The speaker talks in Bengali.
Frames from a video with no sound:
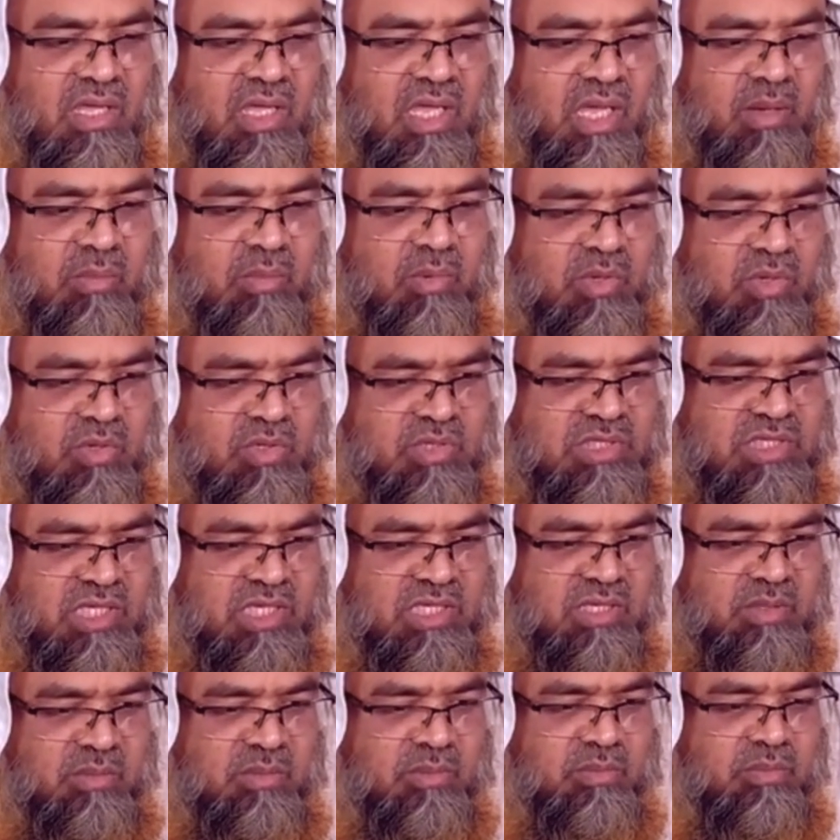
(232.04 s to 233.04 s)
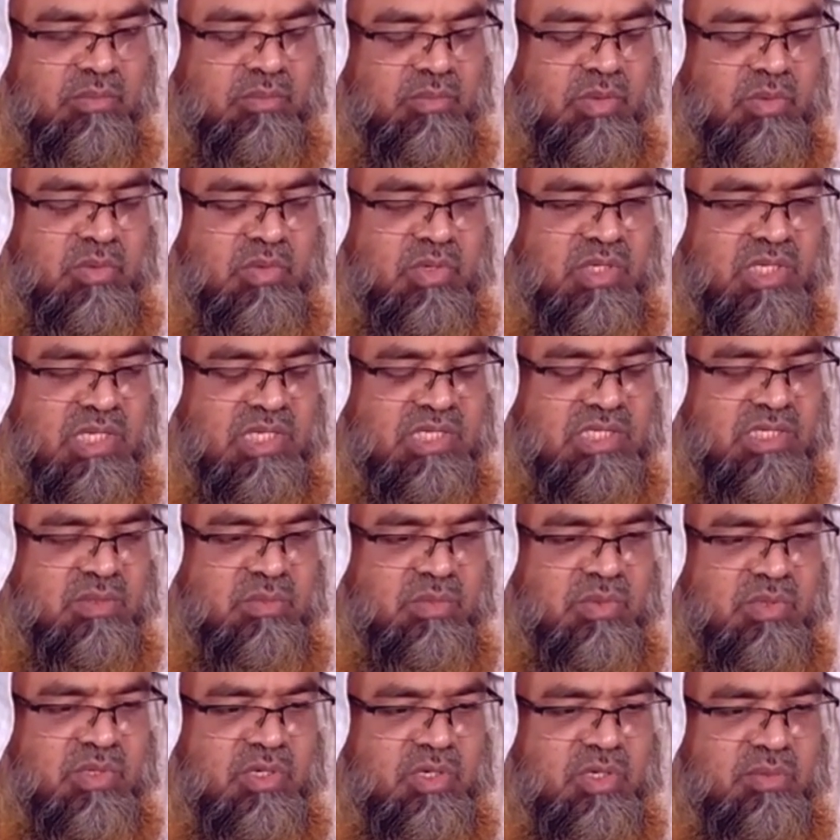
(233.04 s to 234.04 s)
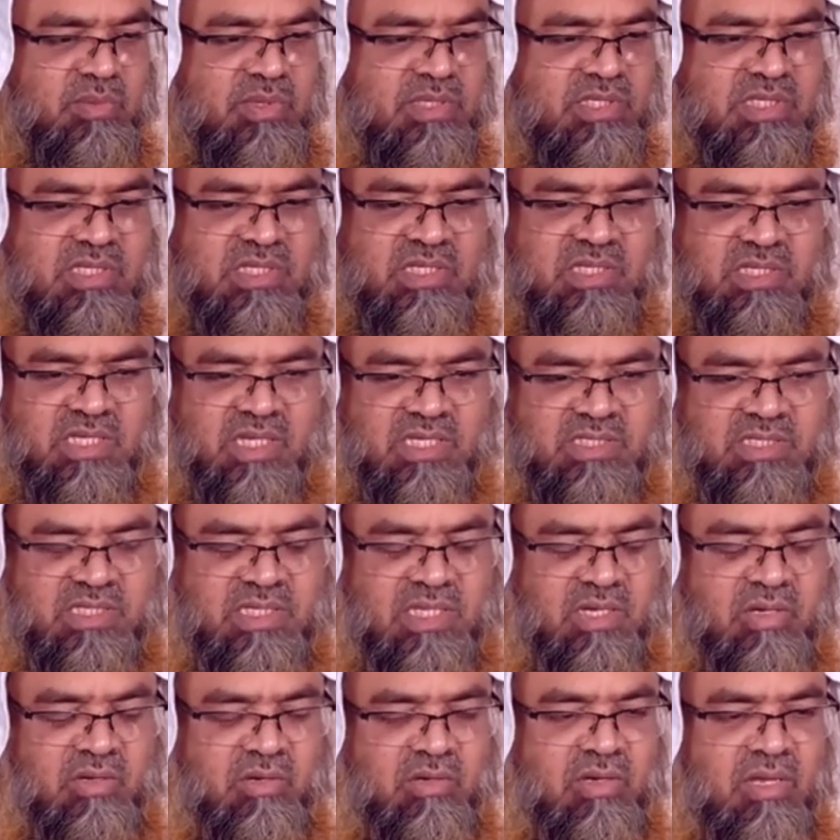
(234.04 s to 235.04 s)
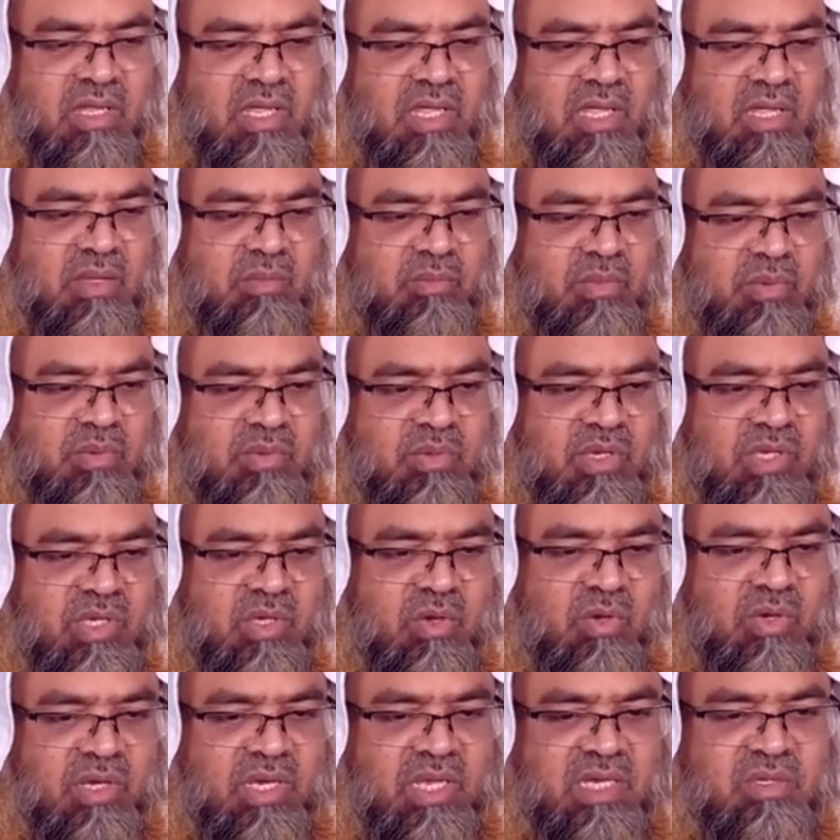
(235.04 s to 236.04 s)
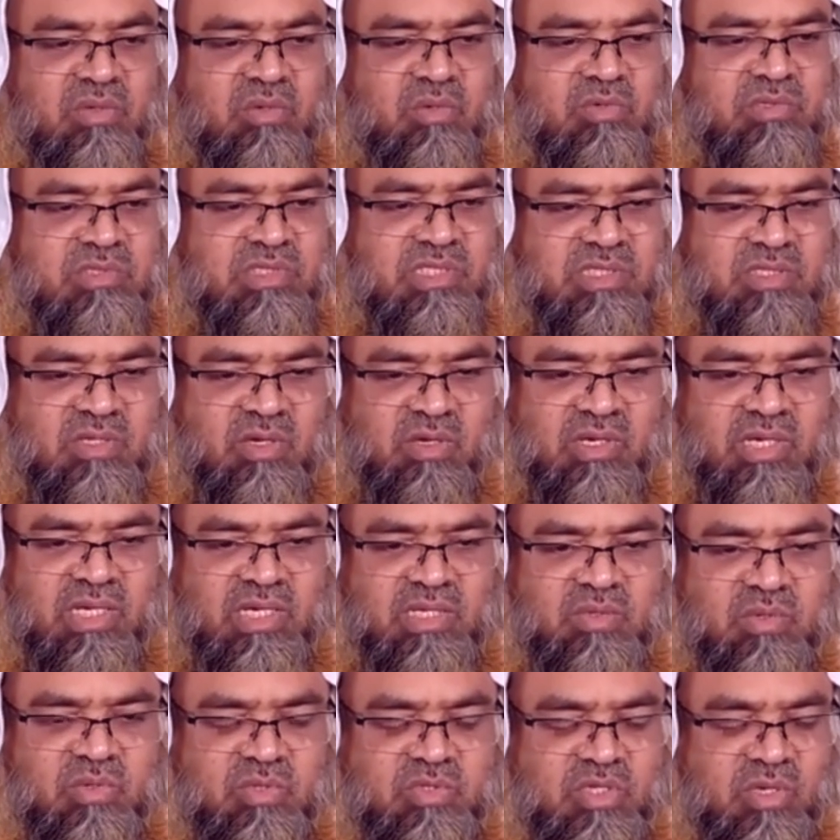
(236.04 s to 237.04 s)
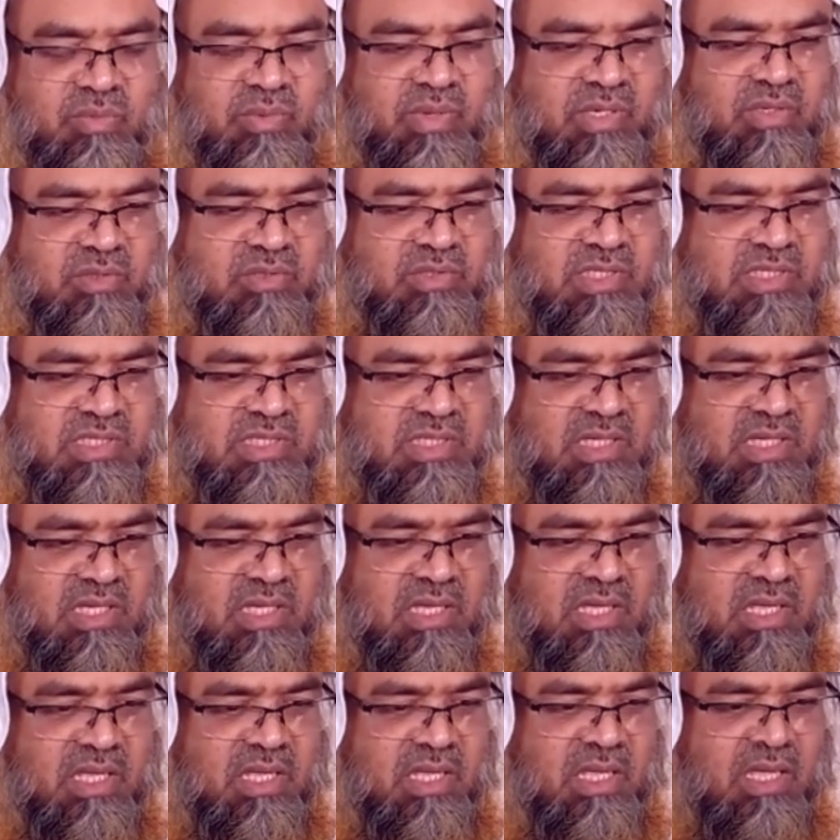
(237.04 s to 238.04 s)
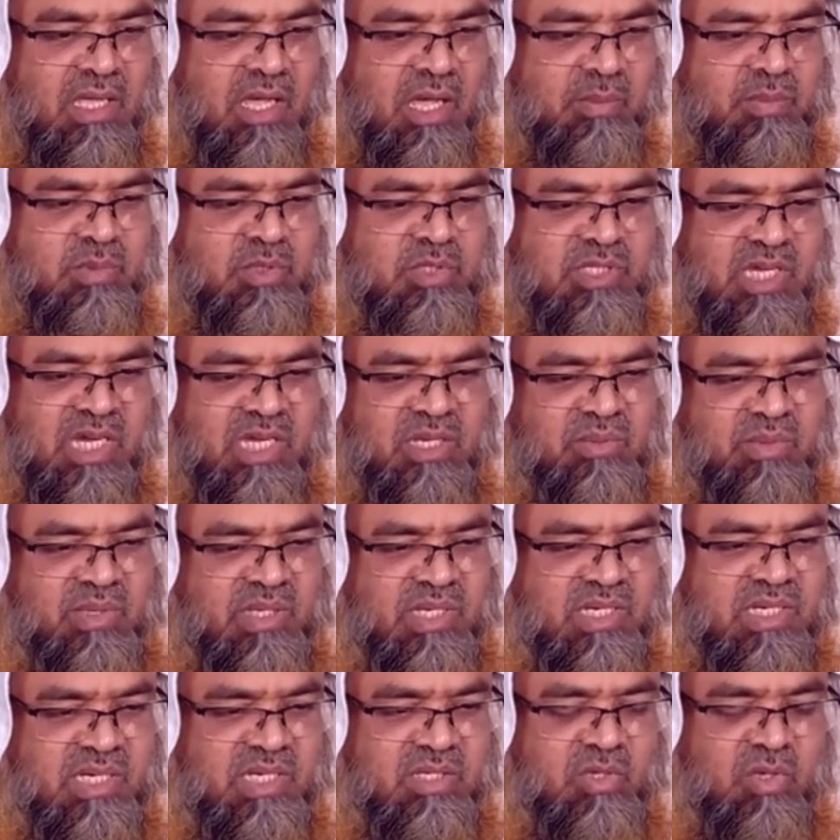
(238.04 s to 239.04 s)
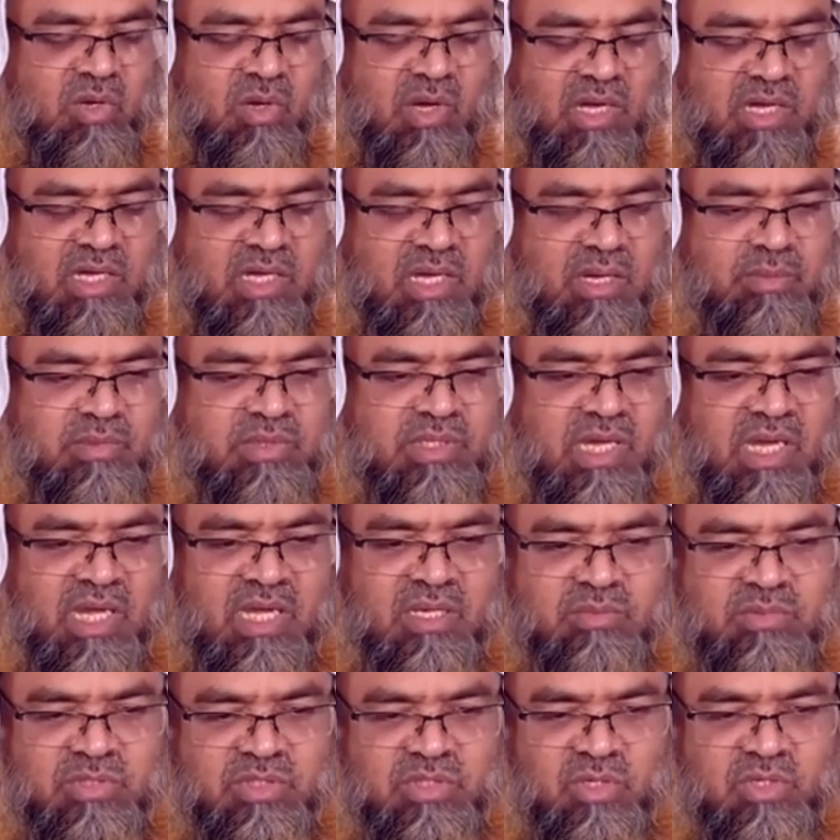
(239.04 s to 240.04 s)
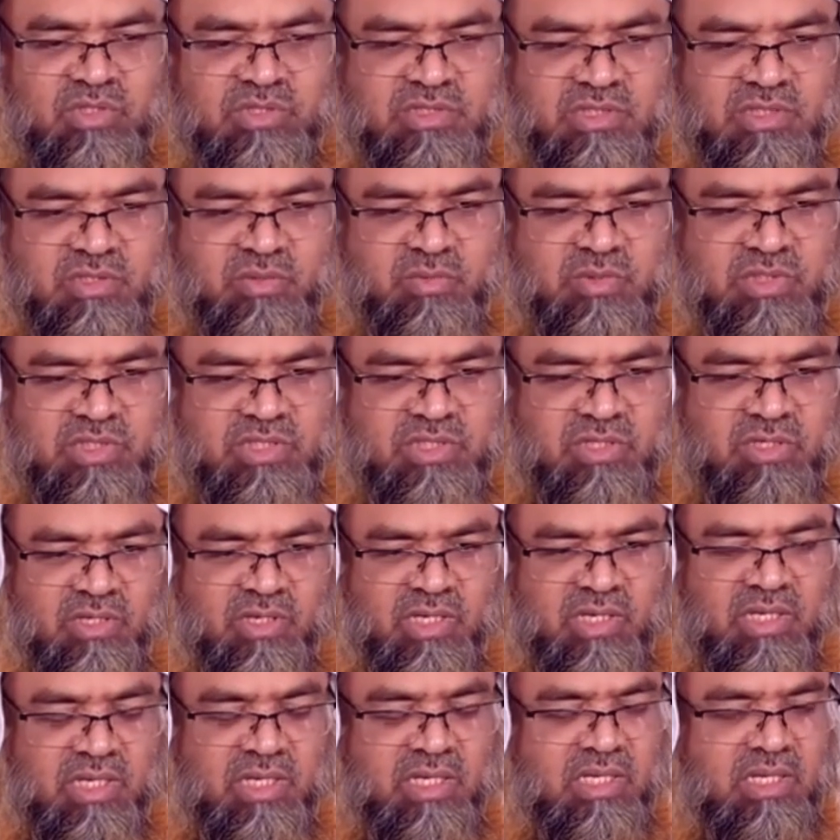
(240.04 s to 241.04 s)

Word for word: এমনও হয়েছে যে বিভিন্ন দেশে বিভিন্ন ইউনিভার্সিটিতে আছে এখন বিভিন্ন অনলাইন কোর্স দিয়ে অনলাইন কোর্স অফার করতেছে আপনার সার্টিফিকেটের দরকারটাকে আমাদের এলএম যদি অর্জনের উদ্দেশ্য হয়